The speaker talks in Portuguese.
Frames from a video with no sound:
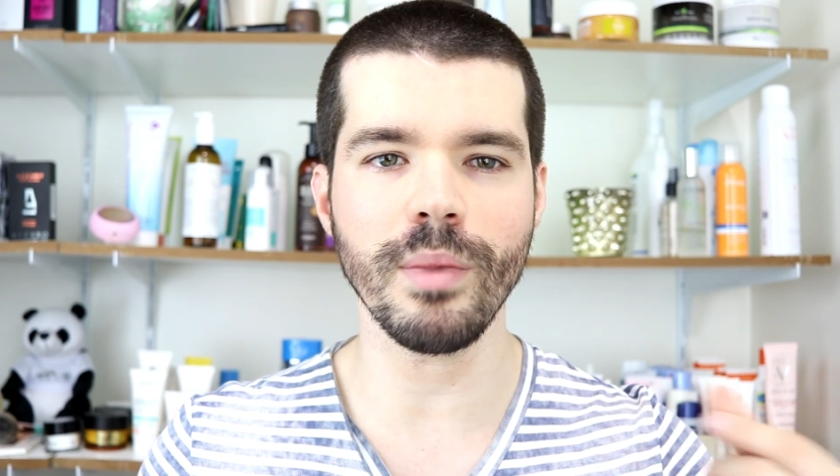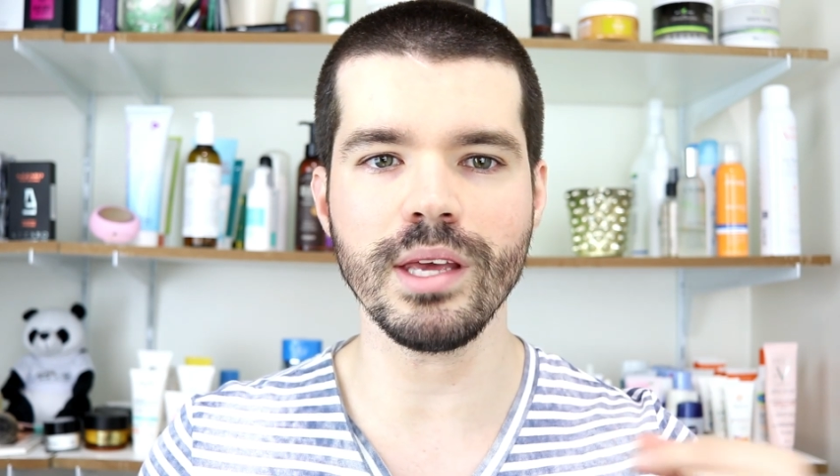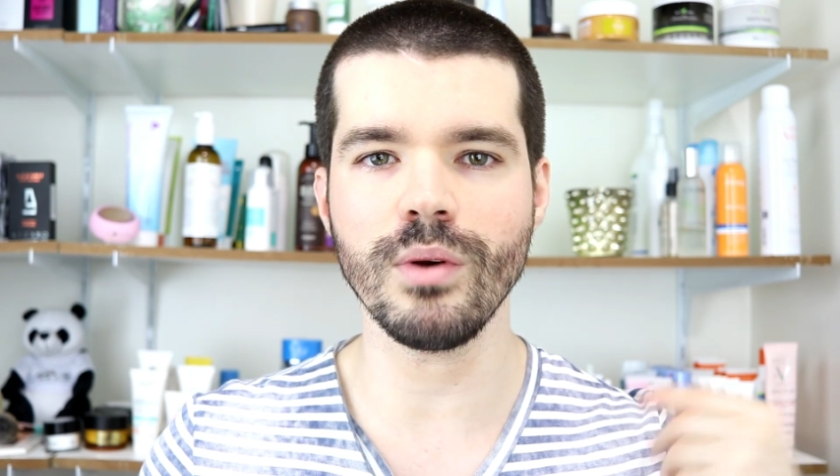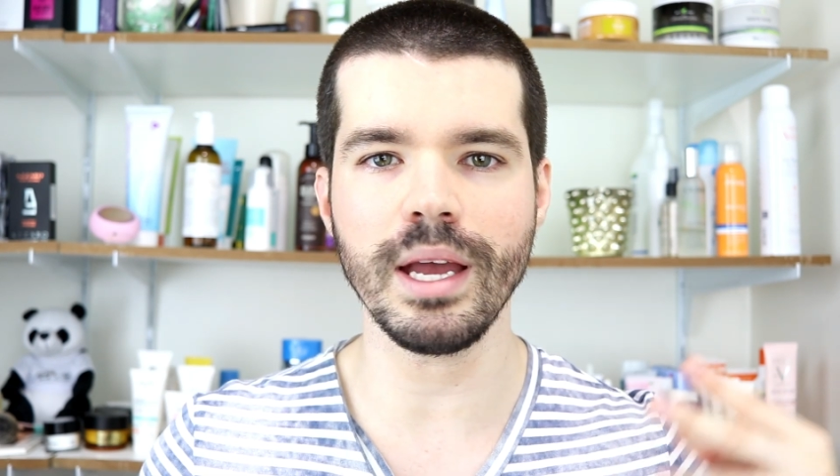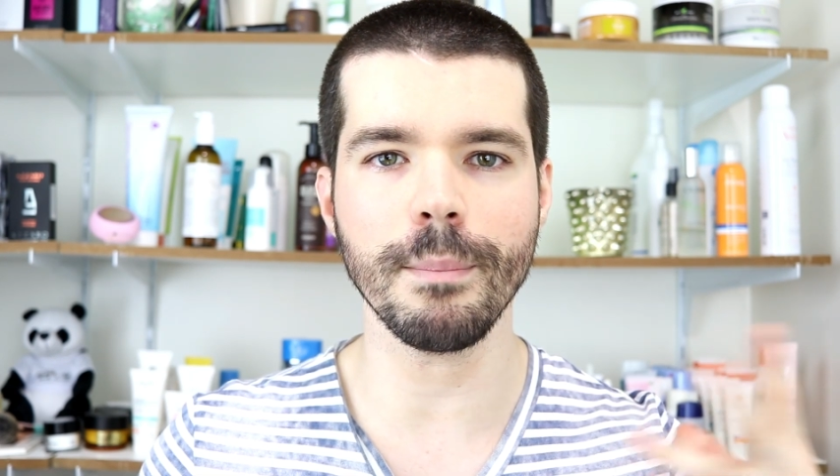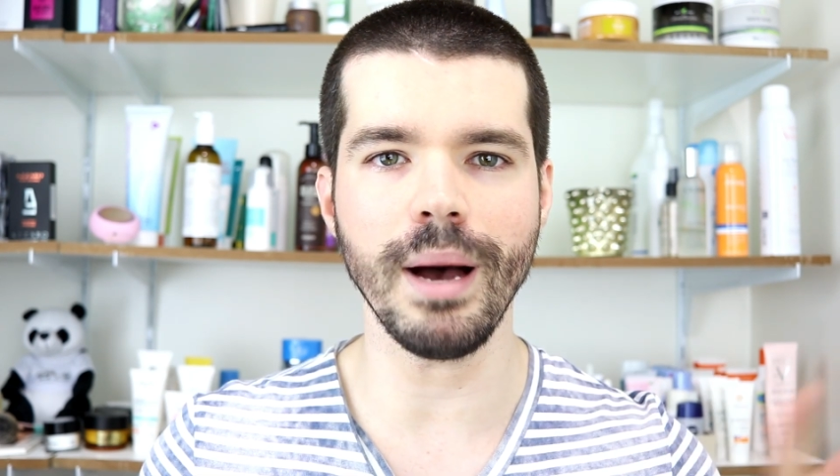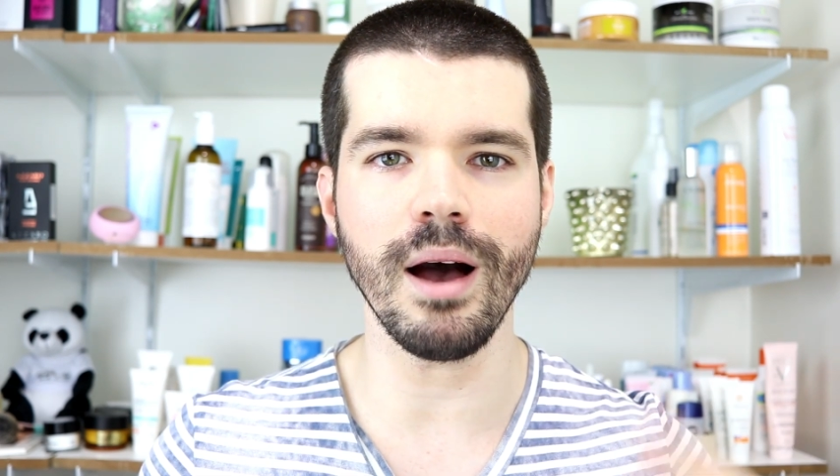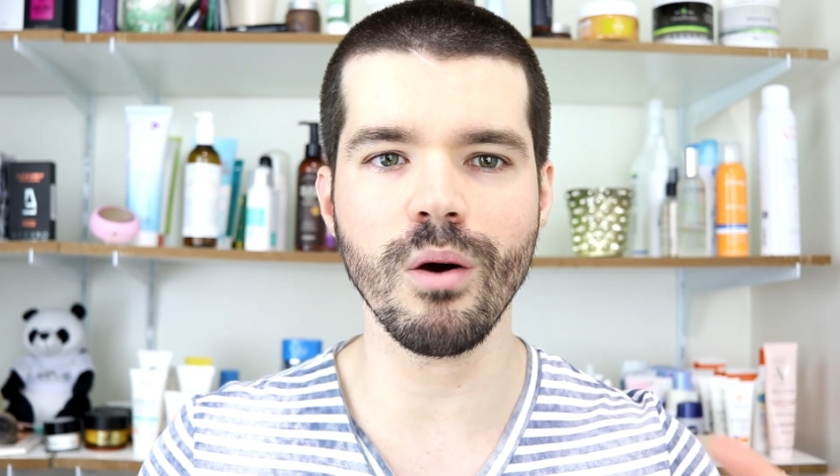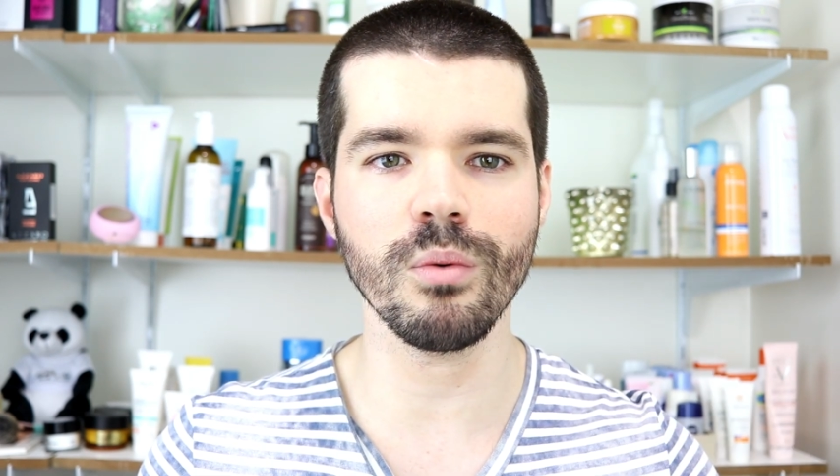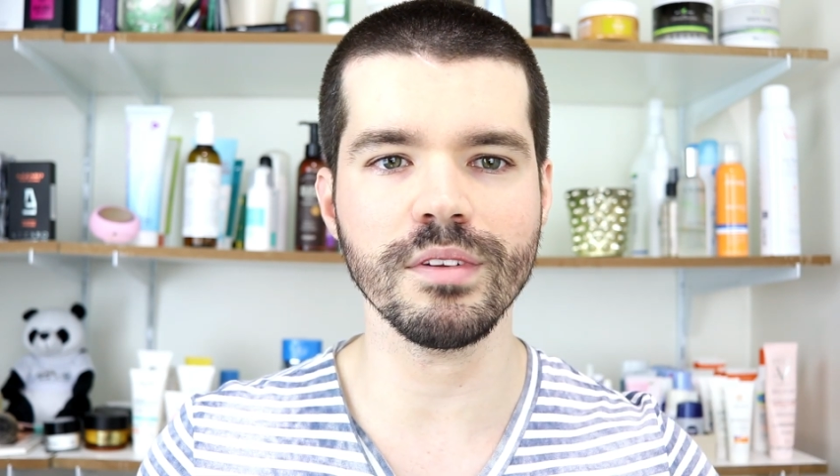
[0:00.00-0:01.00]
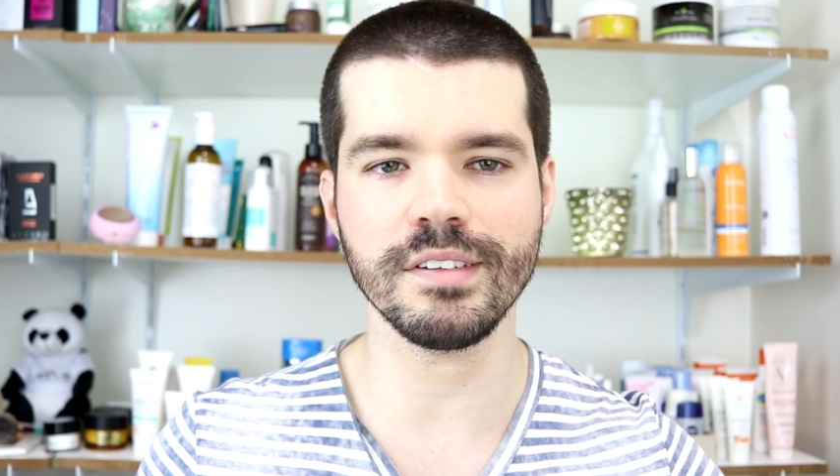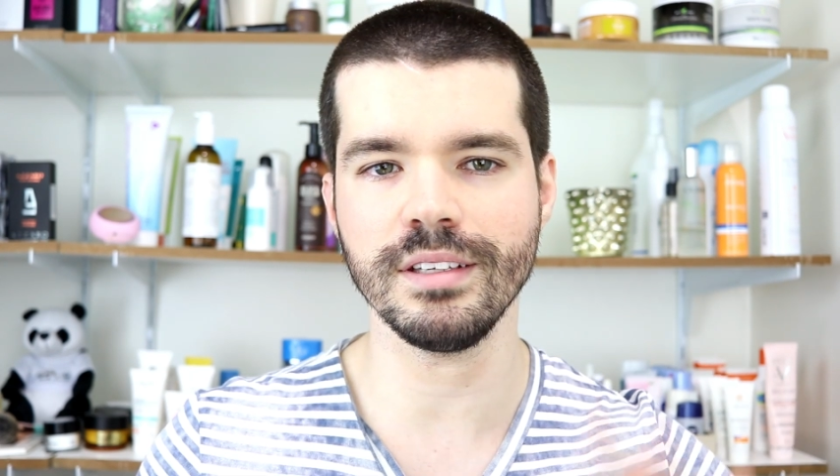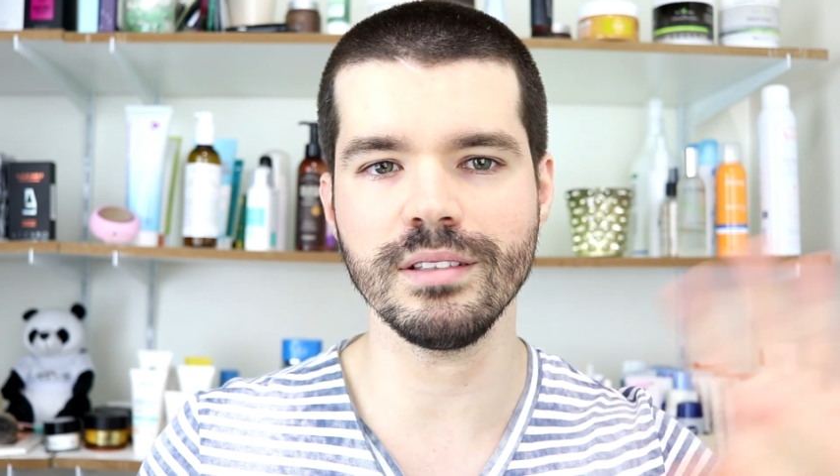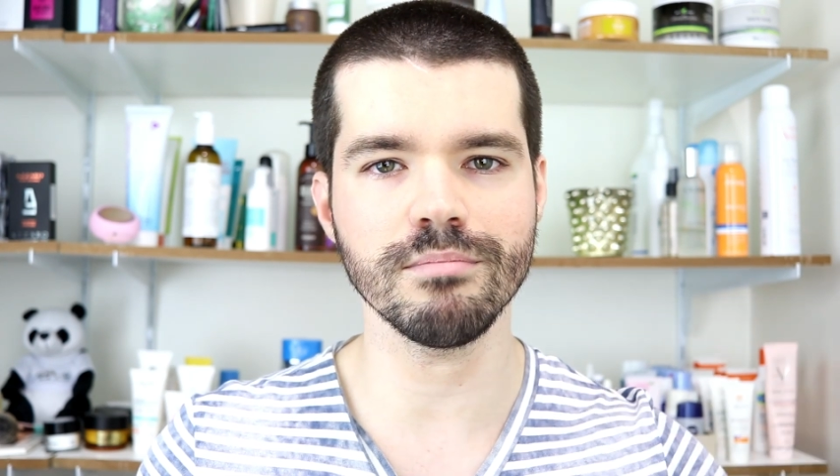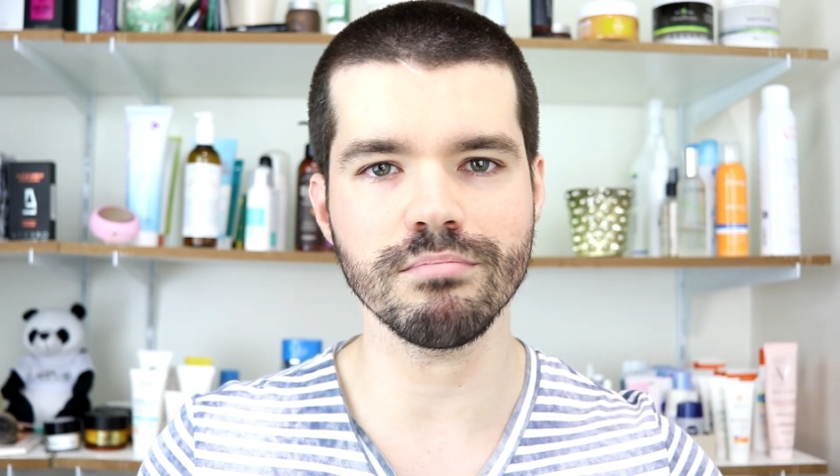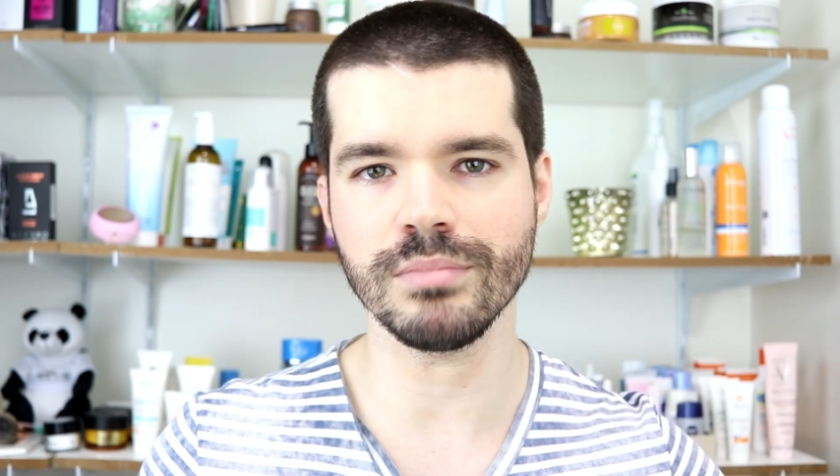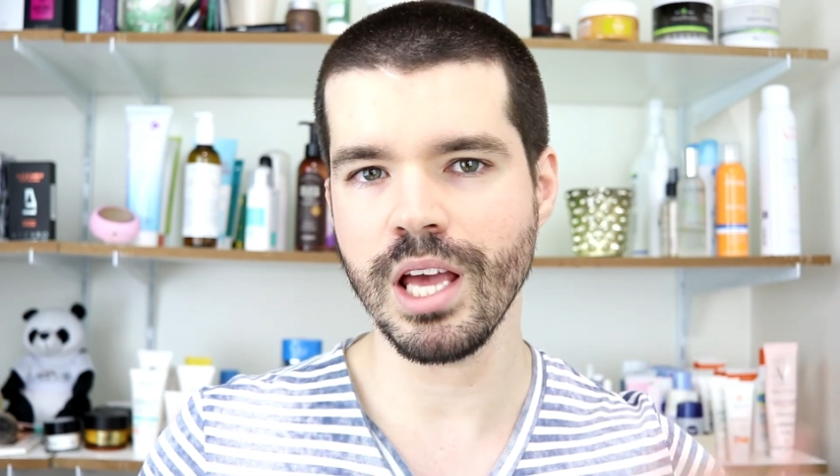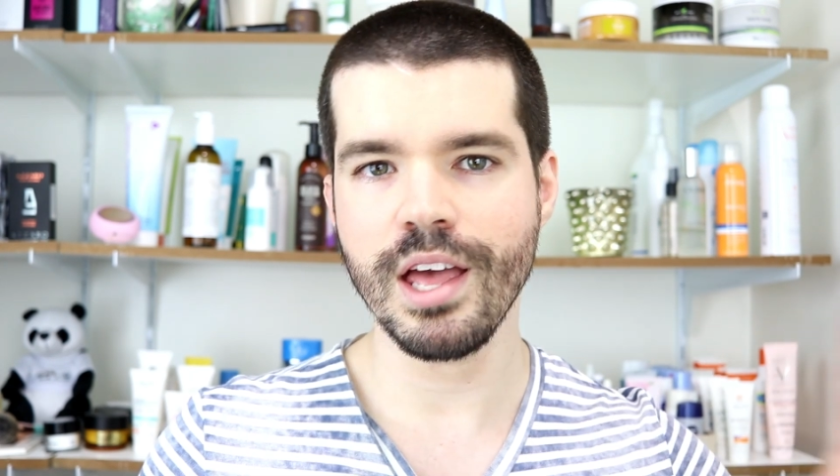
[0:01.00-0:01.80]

meio herbal, assim,